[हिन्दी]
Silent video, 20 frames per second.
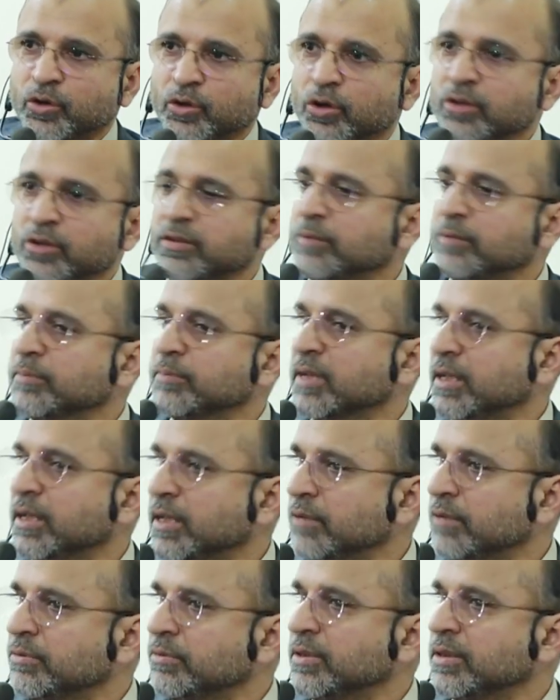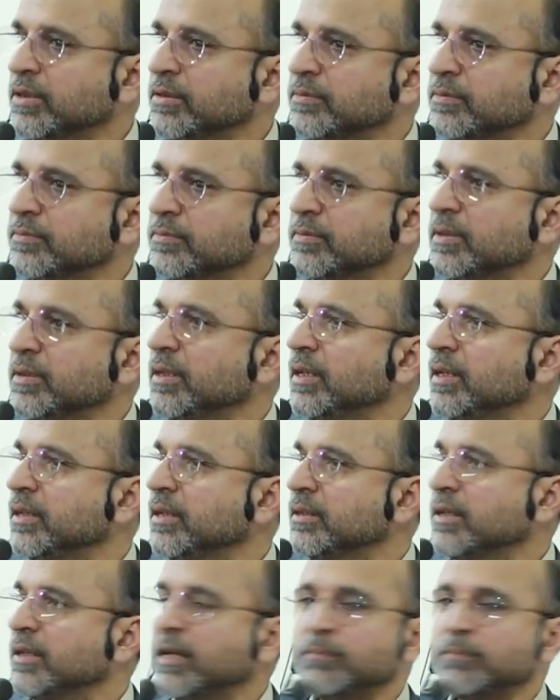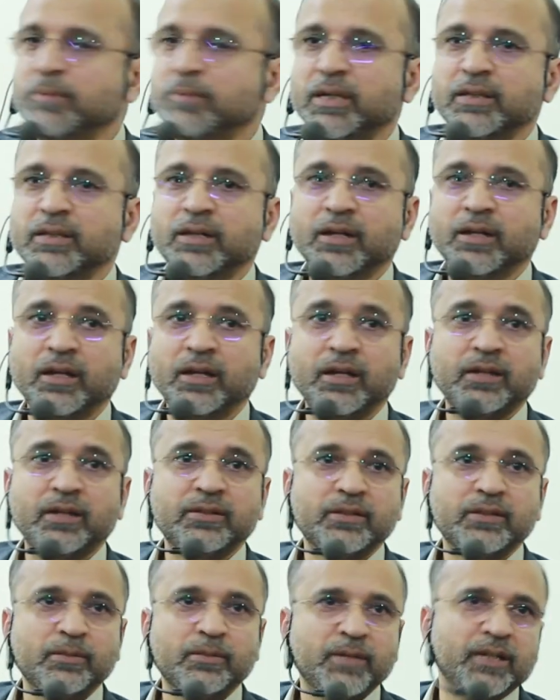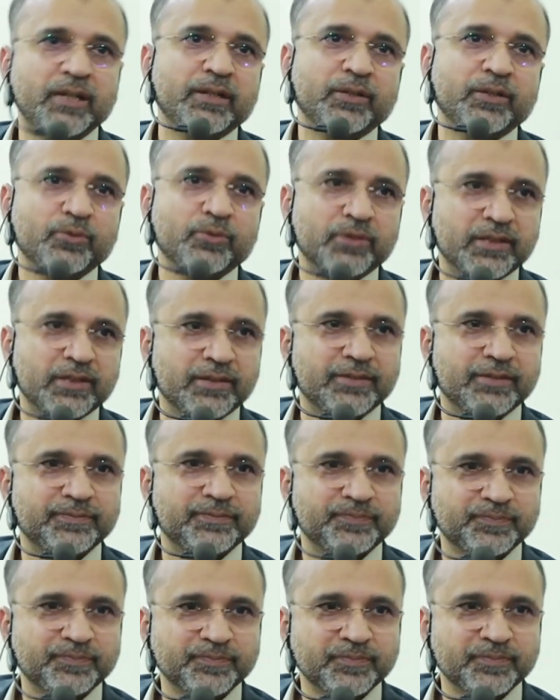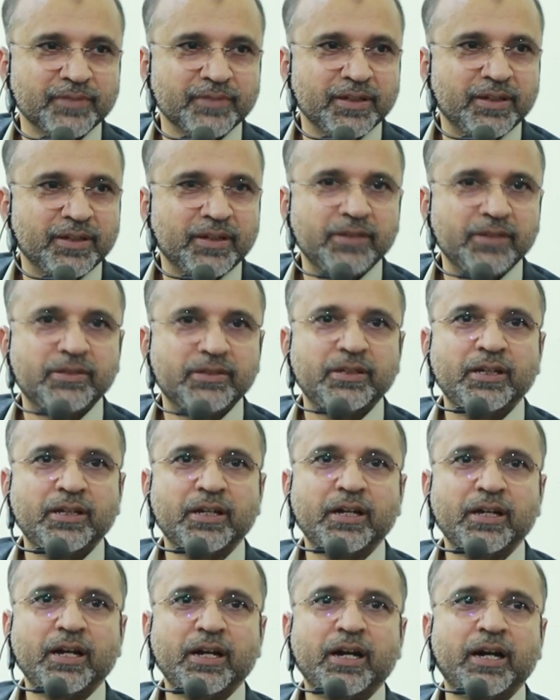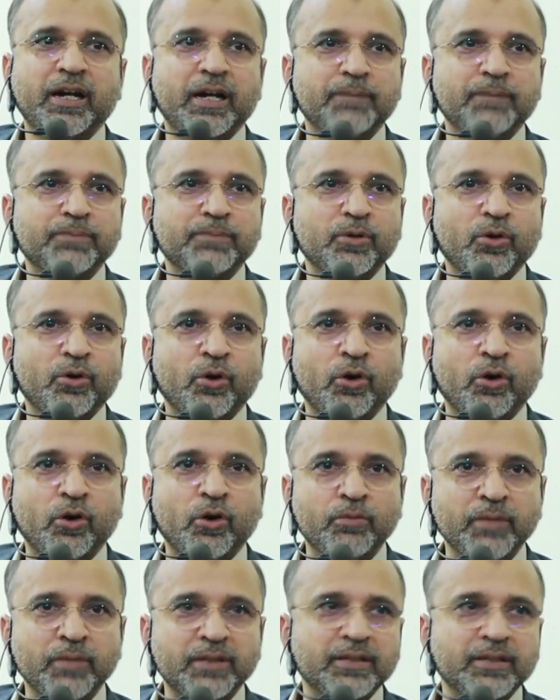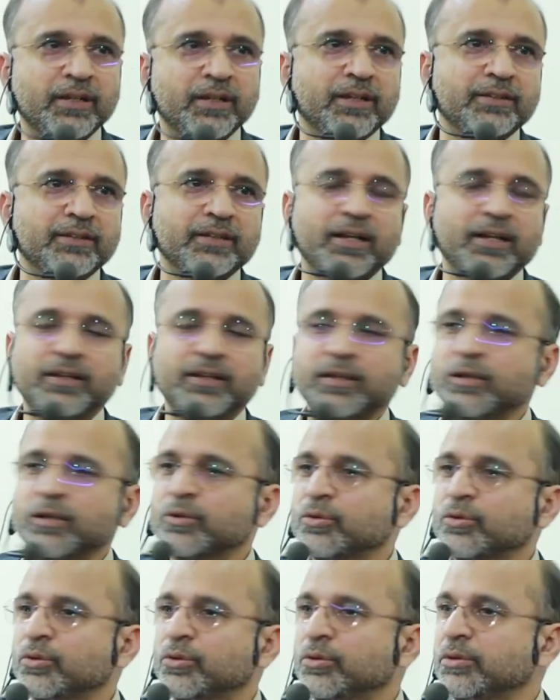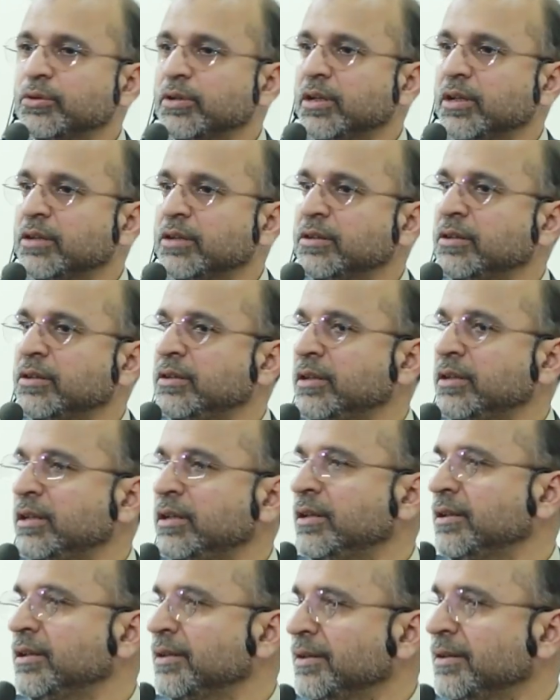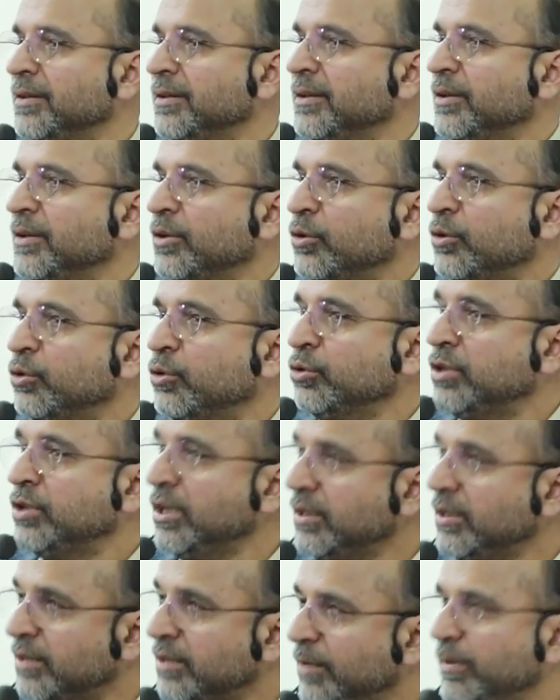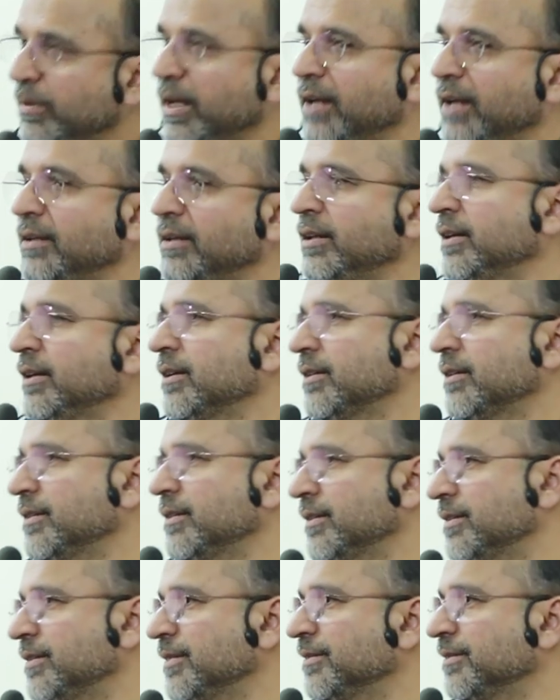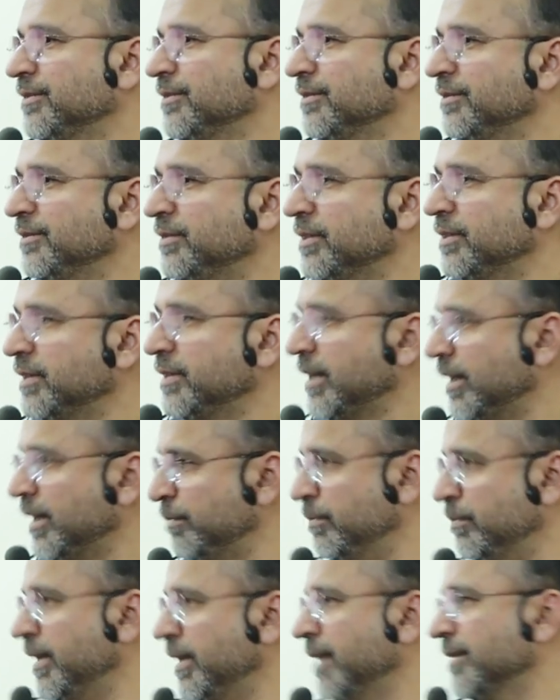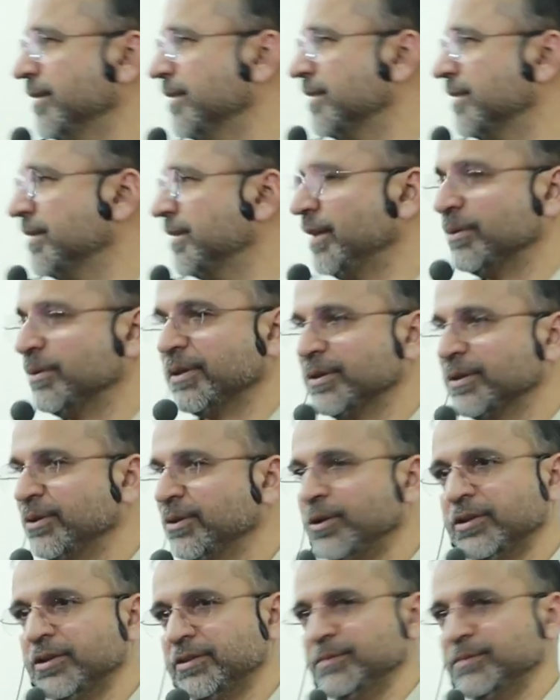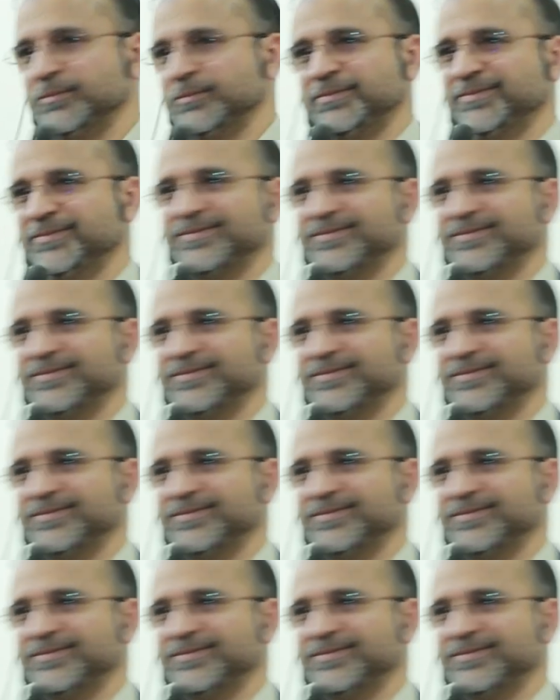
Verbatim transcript: औसम का लफ्ज़ इतना बेदरेग इस्तेमाल नहीं होता था इसलिए कि आप ओ में चले जाने को इतनी खुशी से बयान नहीं करते थे जितना अब बयान करते हैं आप कहते हैं औसम